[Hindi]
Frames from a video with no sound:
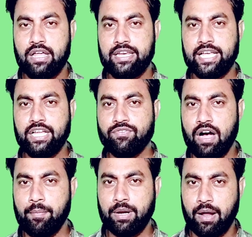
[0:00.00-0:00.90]
लेकिन
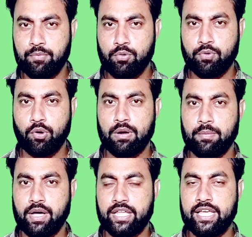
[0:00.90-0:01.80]
वहाँ पर आपको
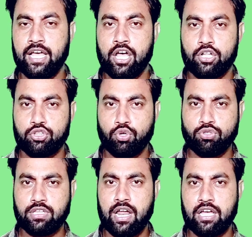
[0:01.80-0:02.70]
प्रॉब्लम आ रही है दो
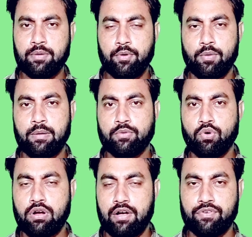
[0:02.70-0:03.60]
तरह की प्रॉब्लम
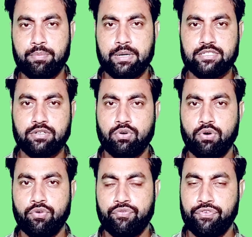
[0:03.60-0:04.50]
को काफ़ी पर्सन को